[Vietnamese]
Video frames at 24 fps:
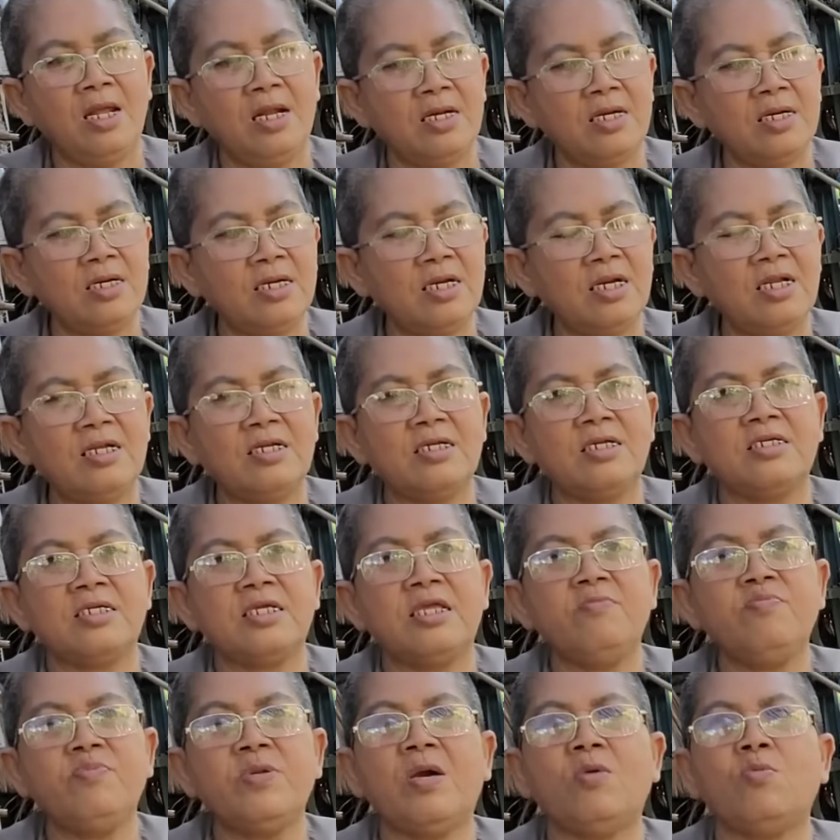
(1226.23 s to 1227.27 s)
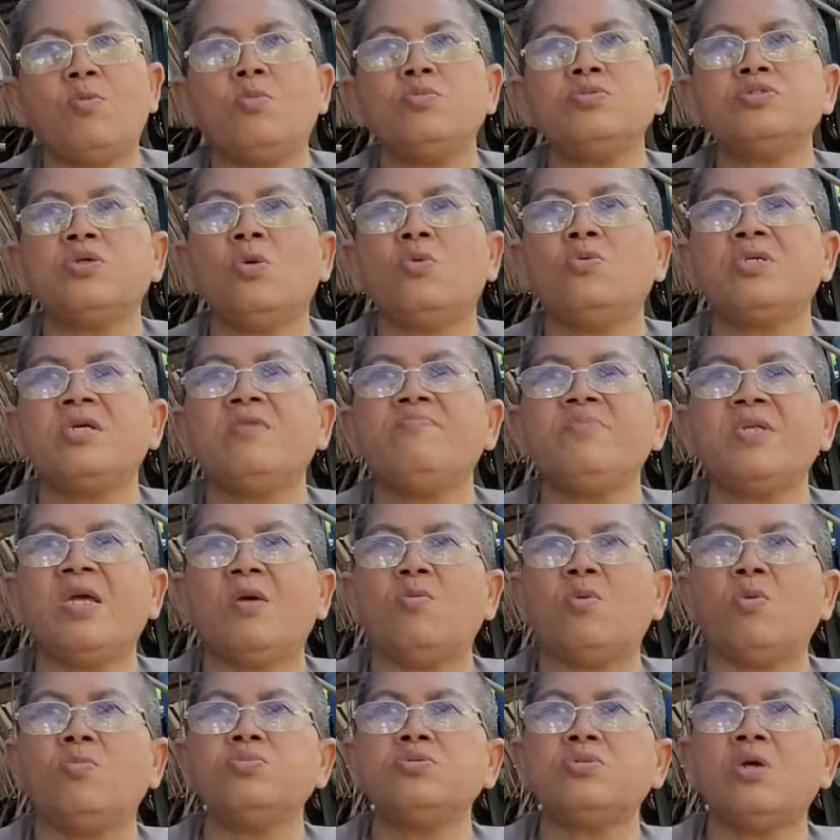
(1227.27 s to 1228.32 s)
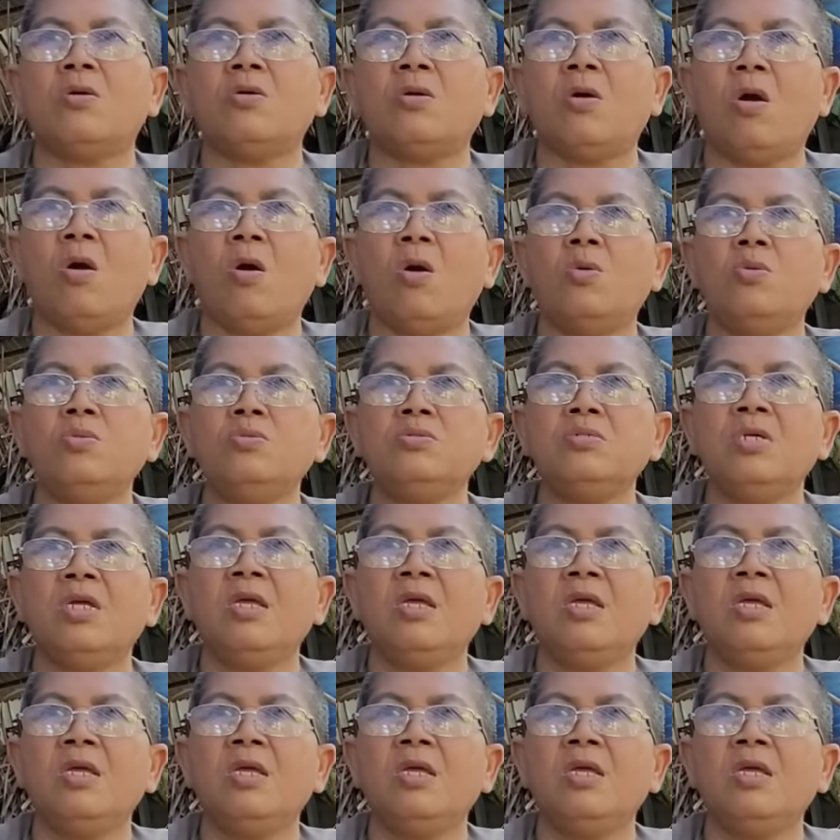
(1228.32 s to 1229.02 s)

là kiếp nào cũng tu kiếp nào cũng thật khổ